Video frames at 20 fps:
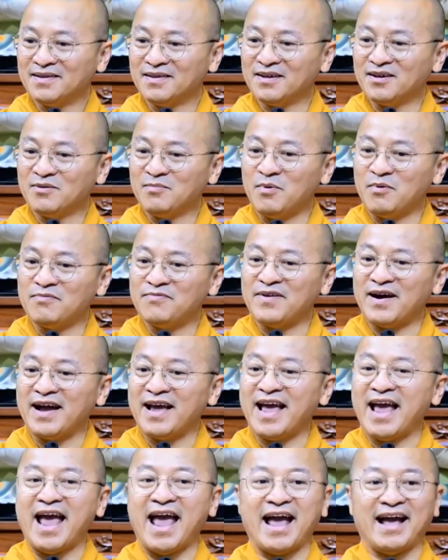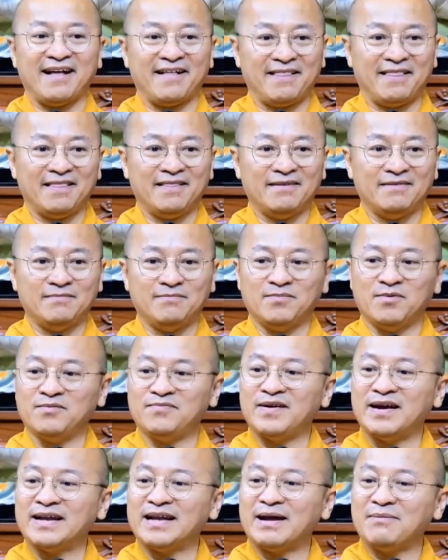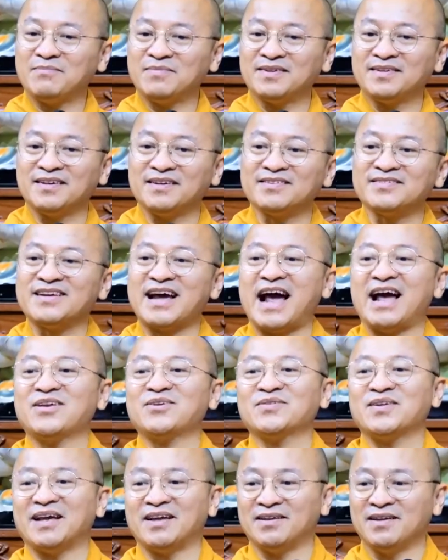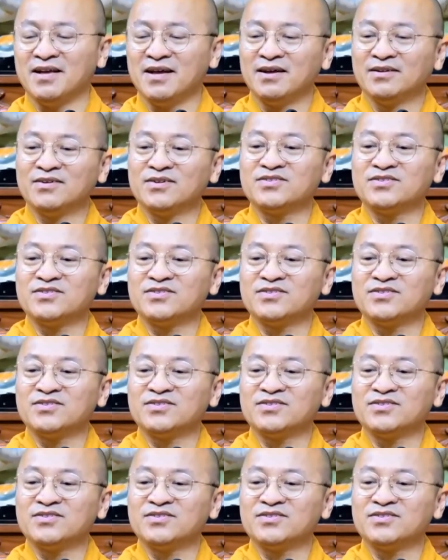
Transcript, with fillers: chỉ có một vài hạt, một vài nấm như thế này rải chỗ này,